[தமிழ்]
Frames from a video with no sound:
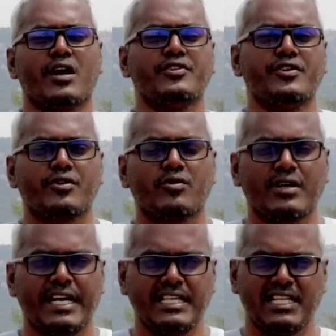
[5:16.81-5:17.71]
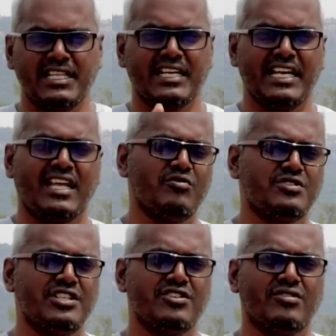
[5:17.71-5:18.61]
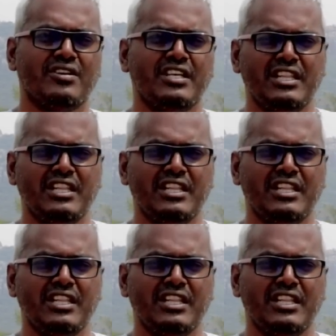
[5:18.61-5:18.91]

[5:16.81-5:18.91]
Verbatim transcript: உட்காந்துட்டு இருக்கும் கடைசியில் அது கிடைக்கவும் செஞ்சிடும்